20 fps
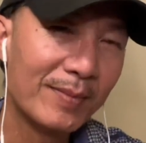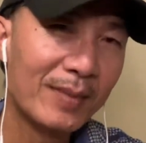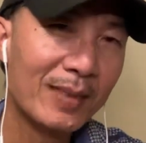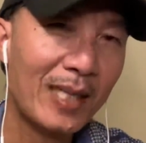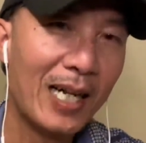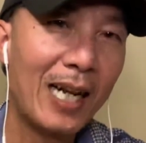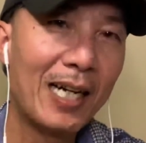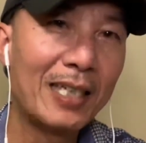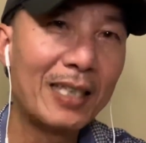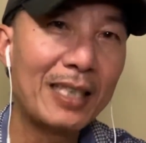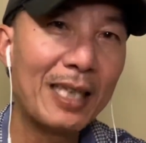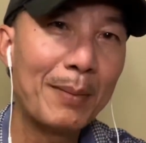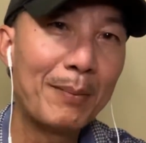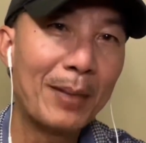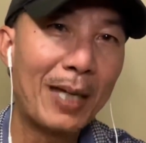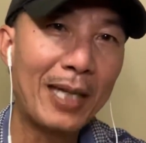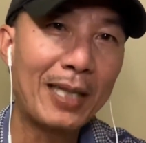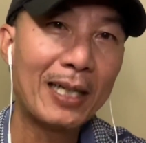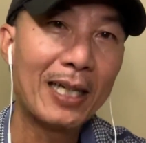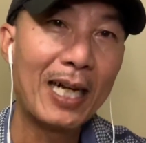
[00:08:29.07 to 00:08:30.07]
là nó tìm
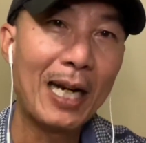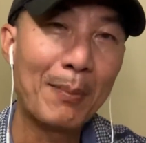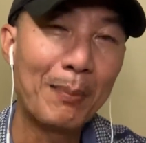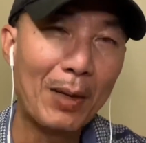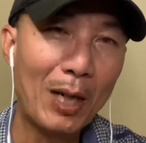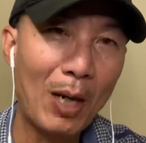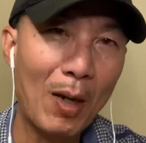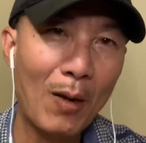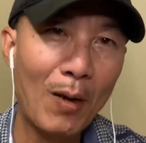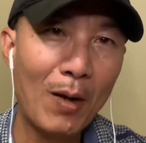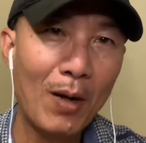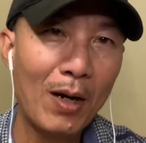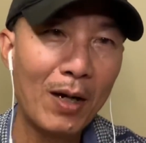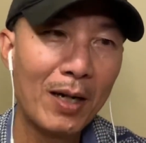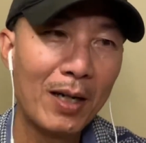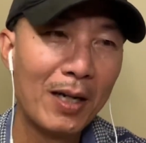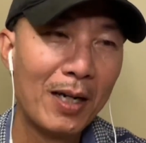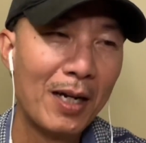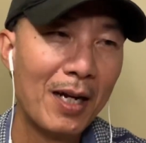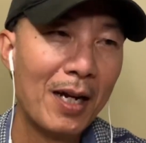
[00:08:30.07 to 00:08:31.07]
cách nó làm khó
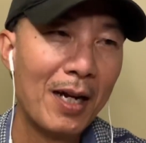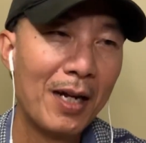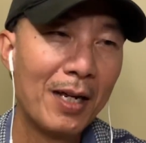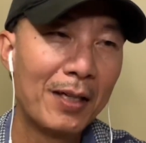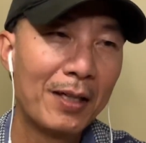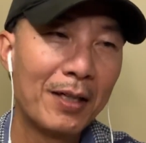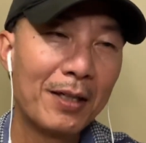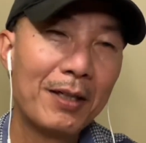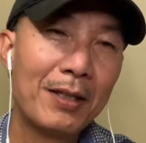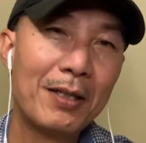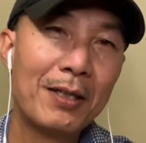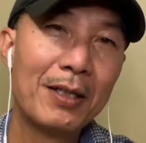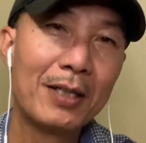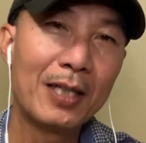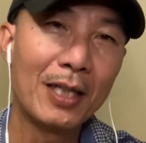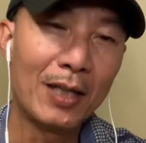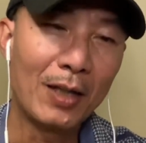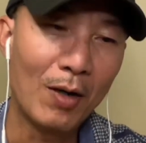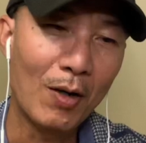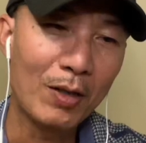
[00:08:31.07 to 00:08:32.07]
đó nó đưa
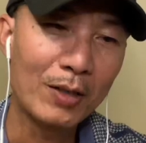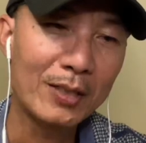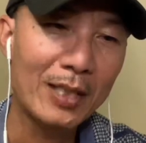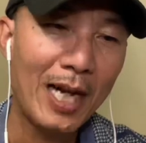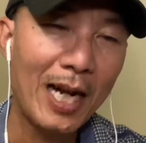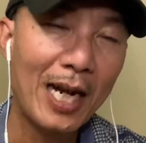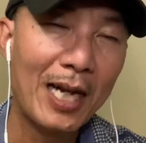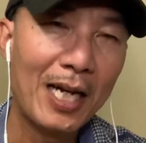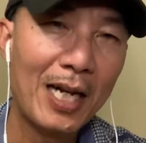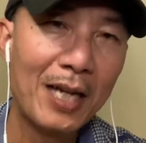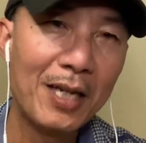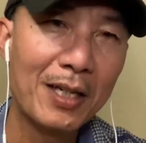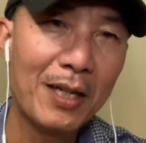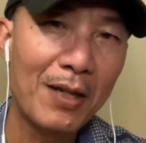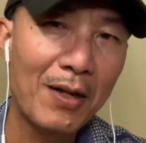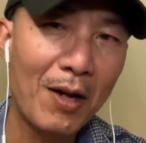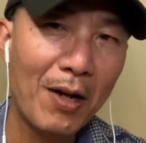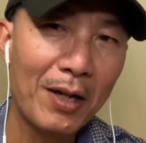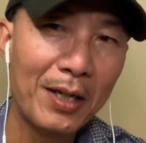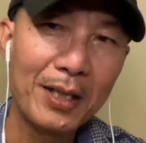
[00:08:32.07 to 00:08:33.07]
từ ngón tay lên nó
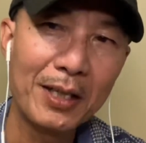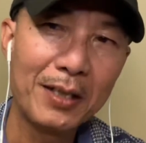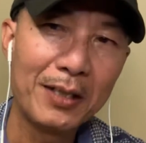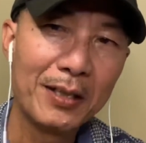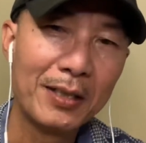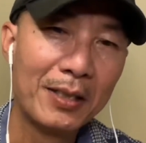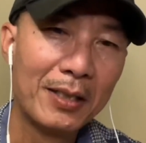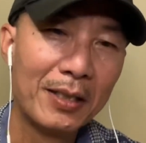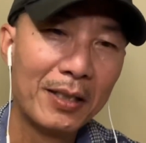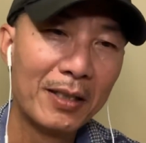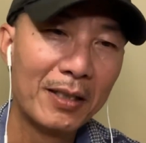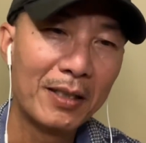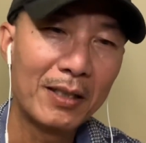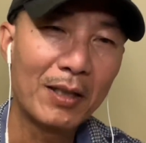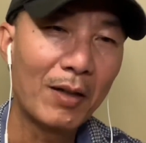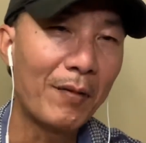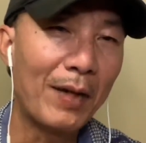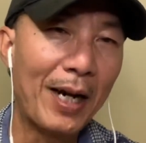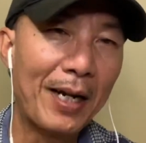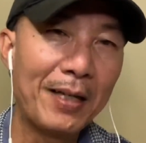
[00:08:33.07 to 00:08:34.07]
nói
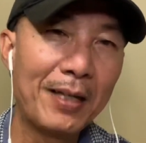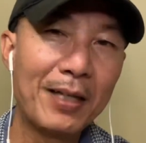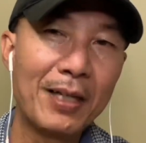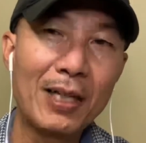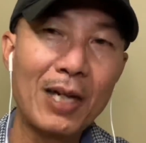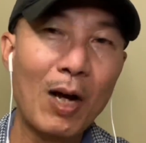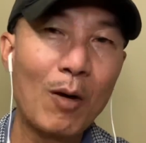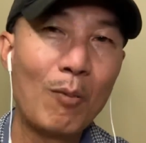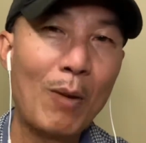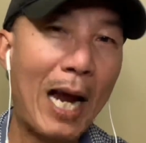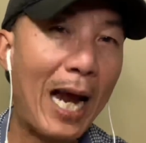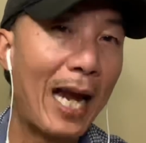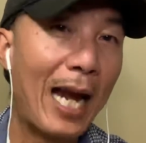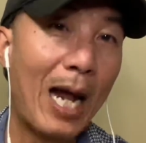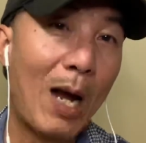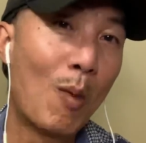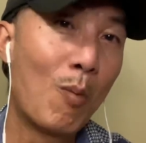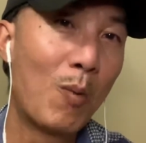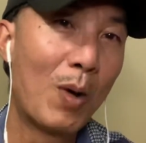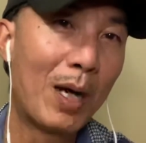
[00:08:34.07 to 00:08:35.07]
có vẻ như nó không hài
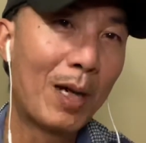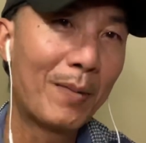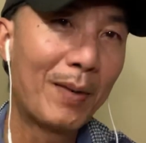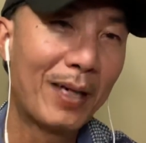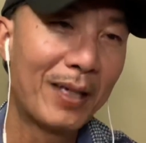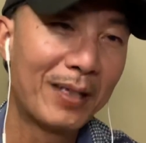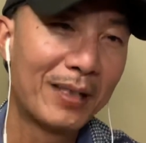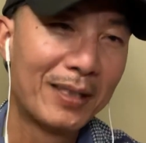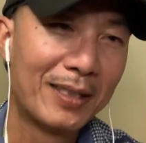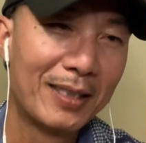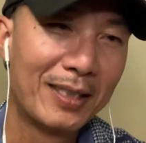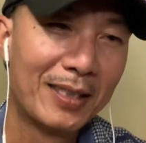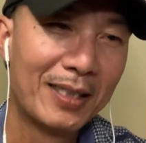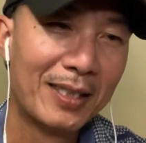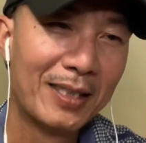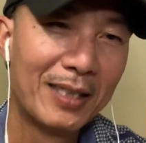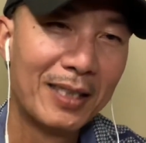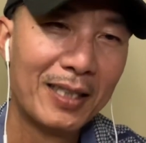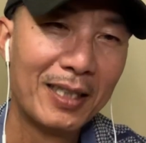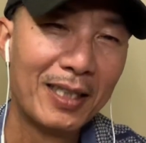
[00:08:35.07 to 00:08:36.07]
lòng đó mà
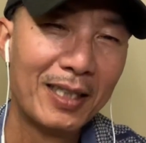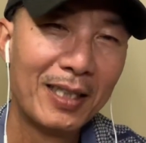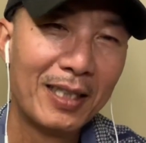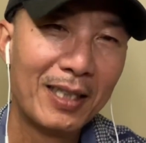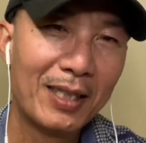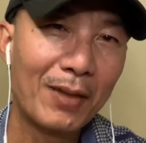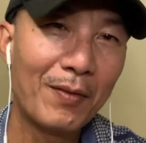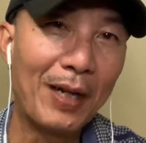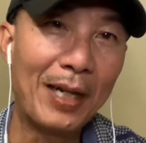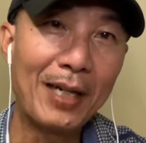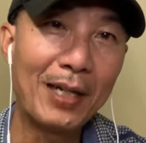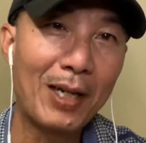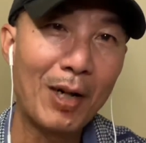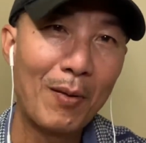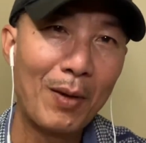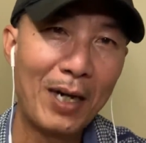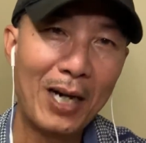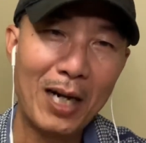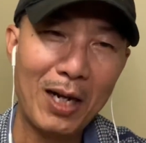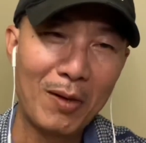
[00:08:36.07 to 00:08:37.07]
có vẻ nó
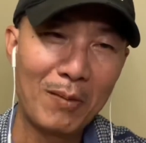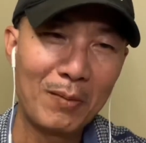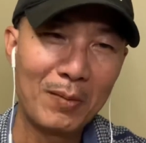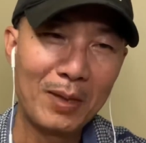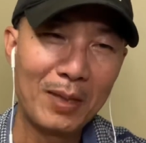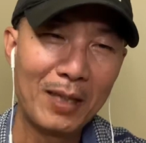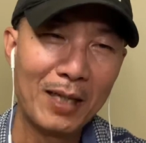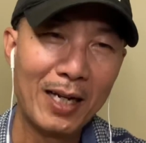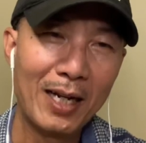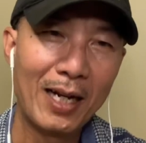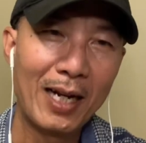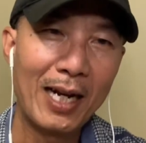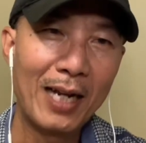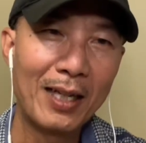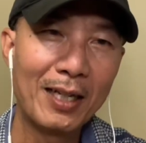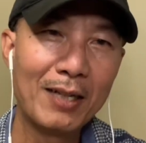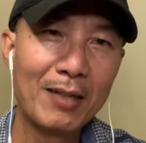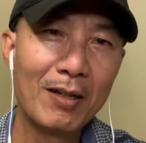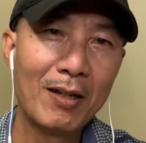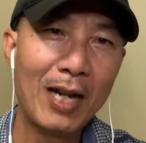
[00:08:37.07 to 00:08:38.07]
không hài lòng
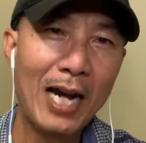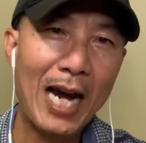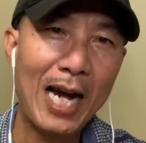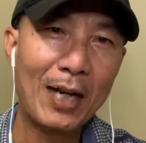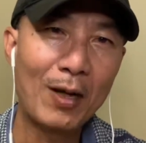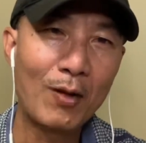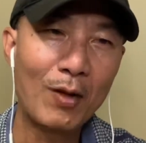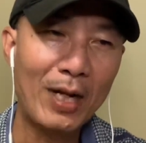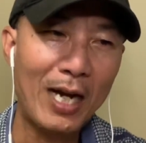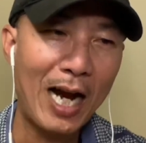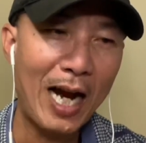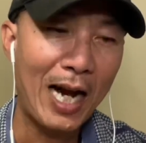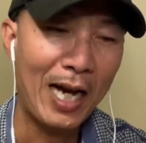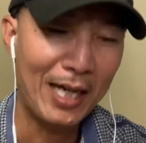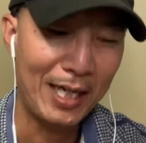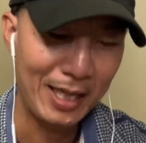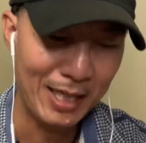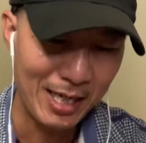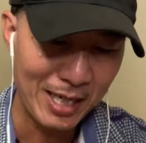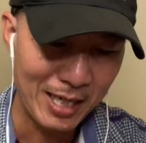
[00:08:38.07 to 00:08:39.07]
đưa hai ngón
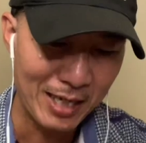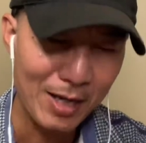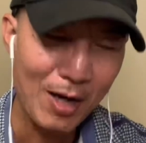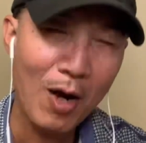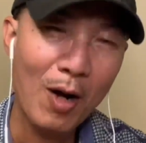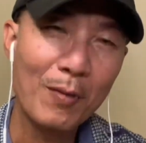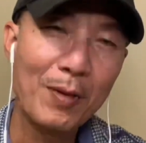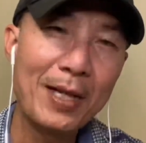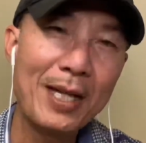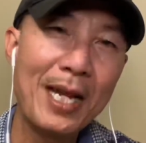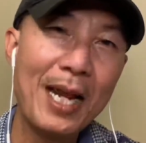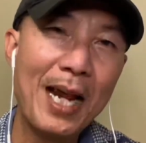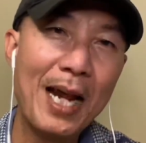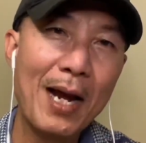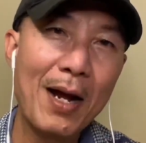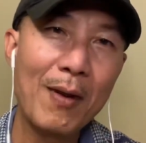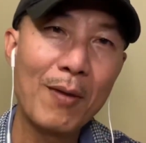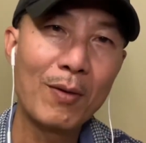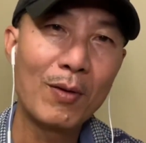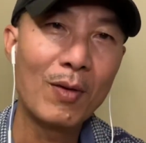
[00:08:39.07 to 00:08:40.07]
cái đo với
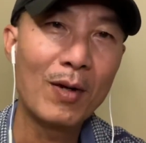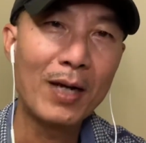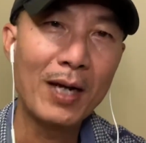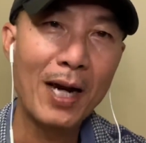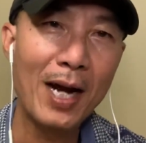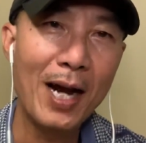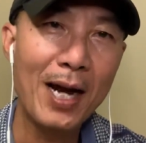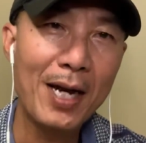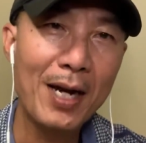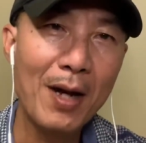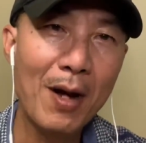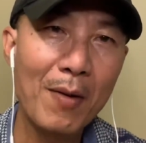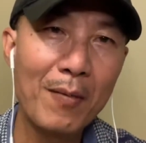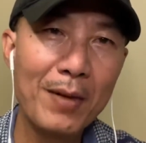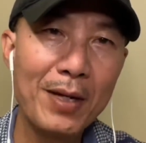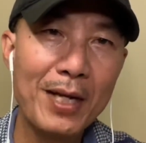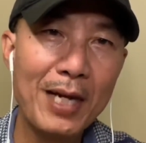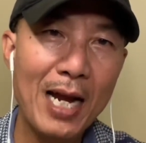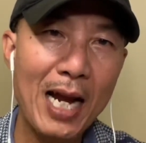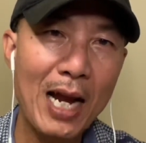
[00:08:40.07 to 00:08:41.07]
nhau ngón kế đo
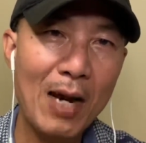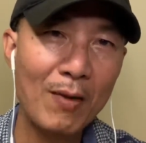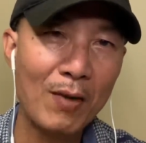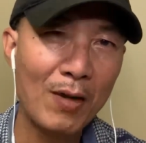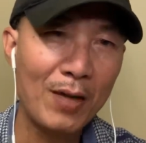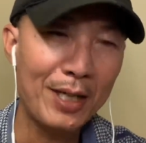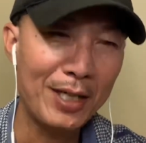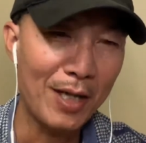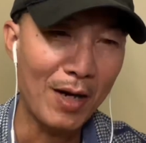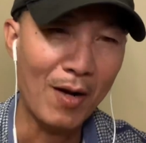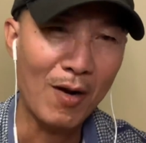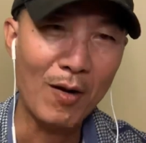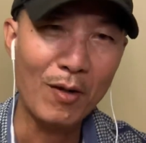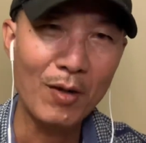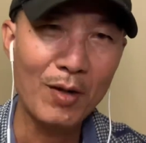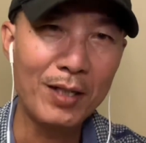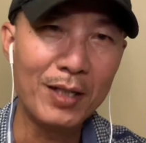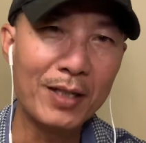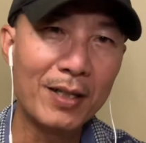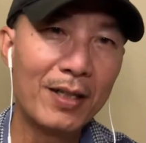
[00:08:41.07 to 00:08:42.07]
với nhau ngón trỏ
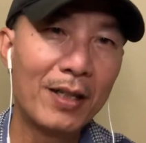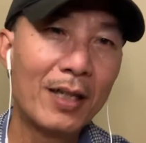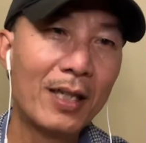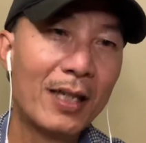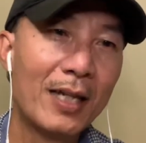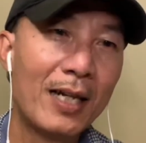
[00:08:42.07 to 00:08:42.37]
ngón giữa